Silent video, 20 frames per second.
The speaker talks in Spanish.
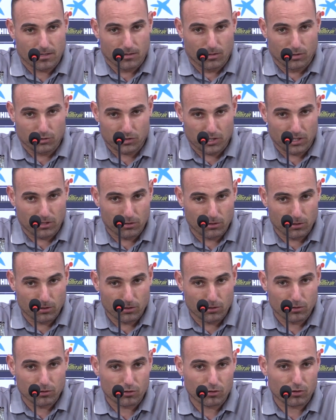Los
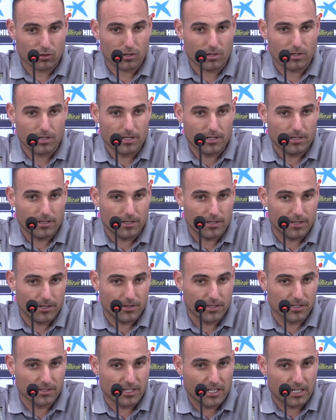chicos,
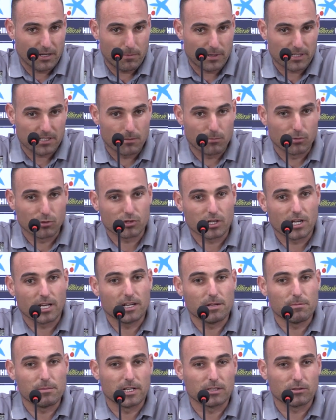eh, desde que pasamos
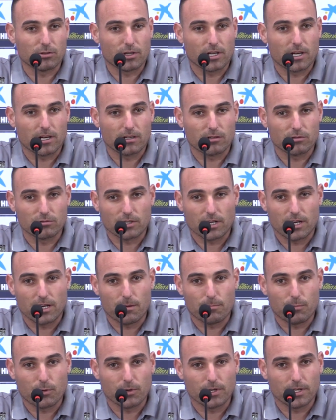la eliminatoria contra el
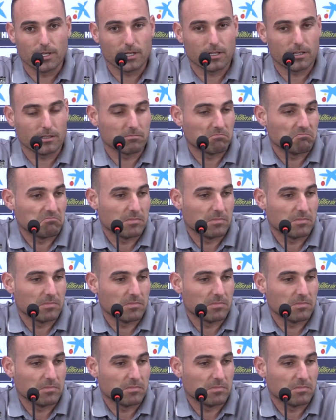Apoel,